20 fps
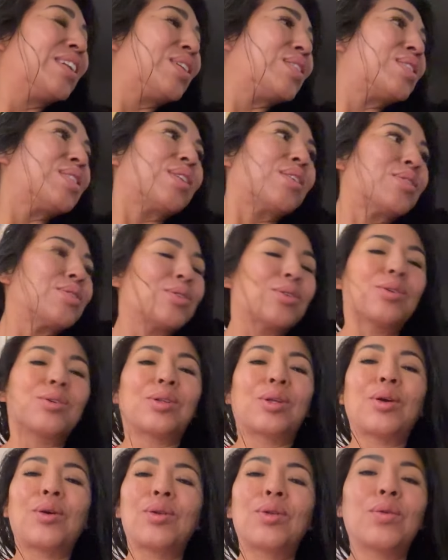No, chicos, yo no
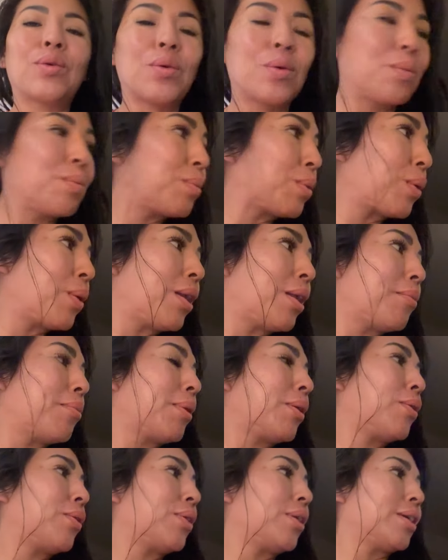tengo ningún
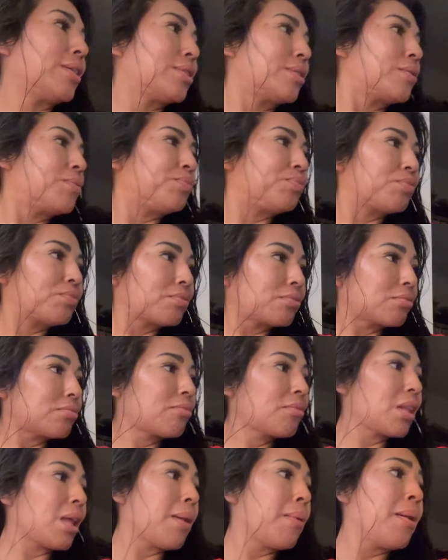problema con eso.
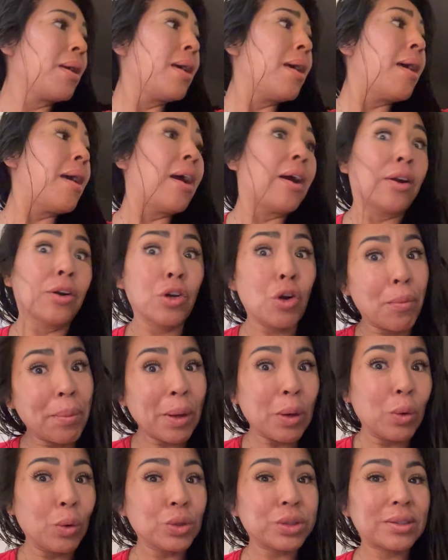No
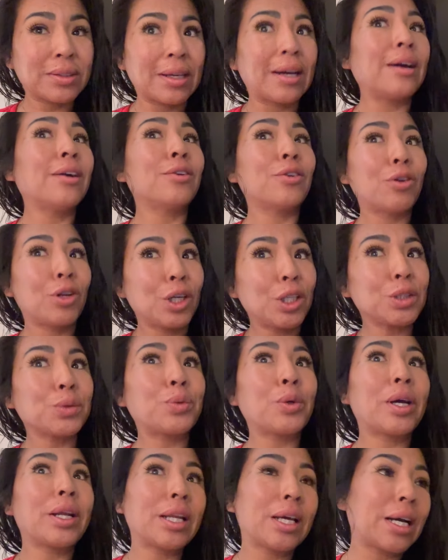me gusta, no les
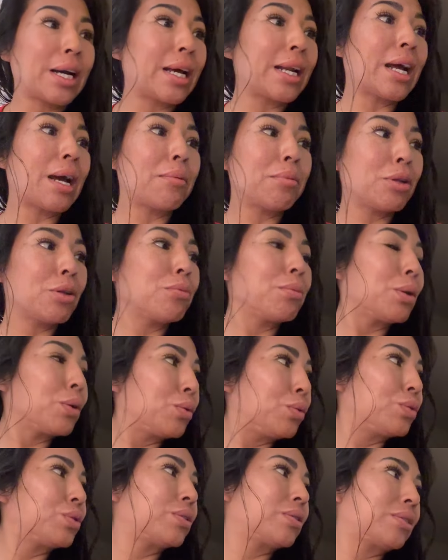voy a negar, a mí no me
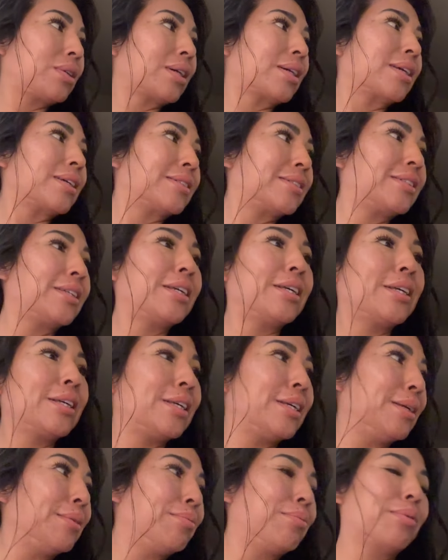gusta que esté
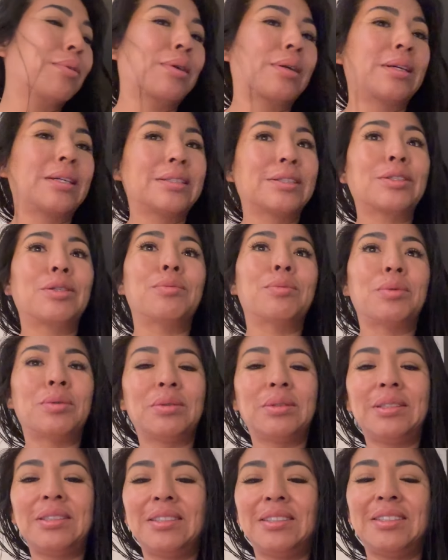ahí porque es
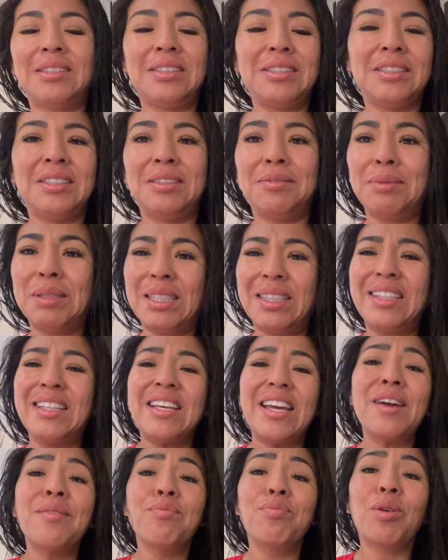como, ay, mi
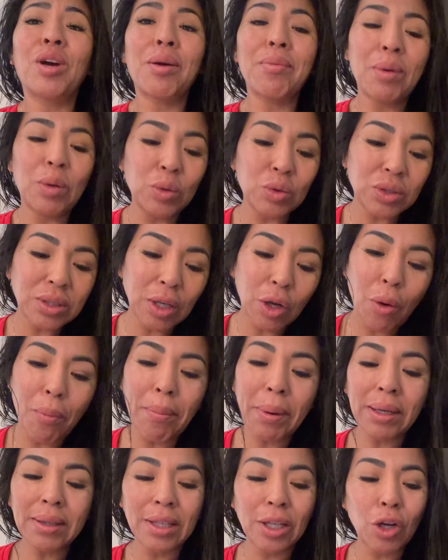tiempo que me gusta
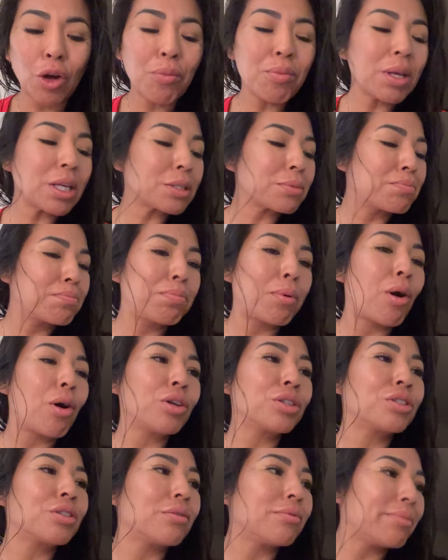compartir con mi
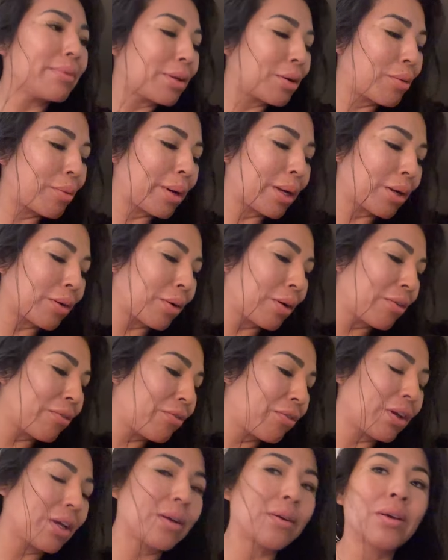esposo, pero bueno, en
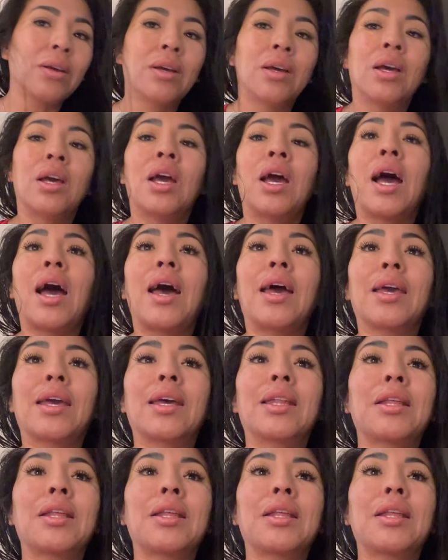fin, hay que